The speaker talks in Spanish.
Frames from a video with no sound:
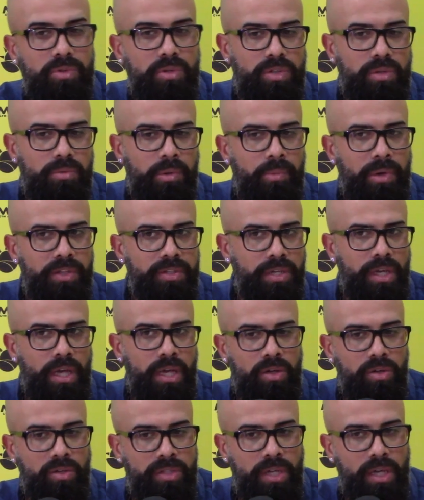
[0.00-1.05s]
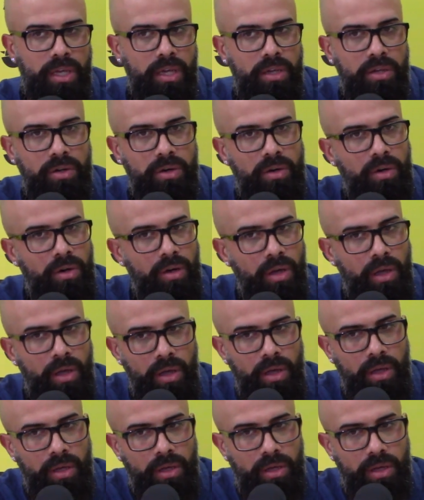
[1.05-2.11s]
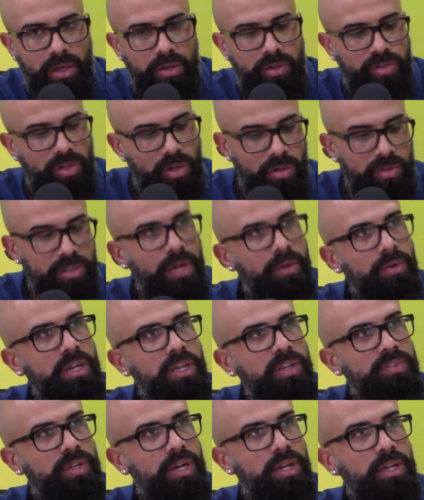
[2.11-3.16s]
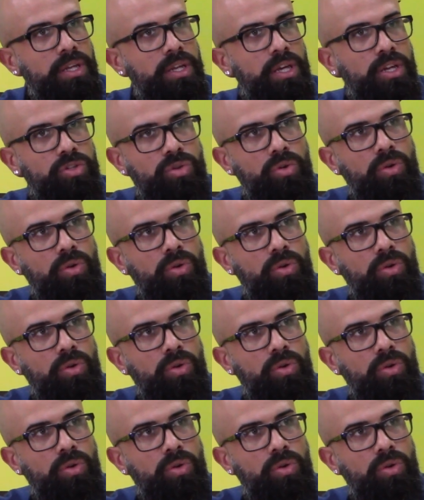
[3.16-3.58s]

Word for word: Entonces me parece que hay cosas que no, que no se contabilizan y que yo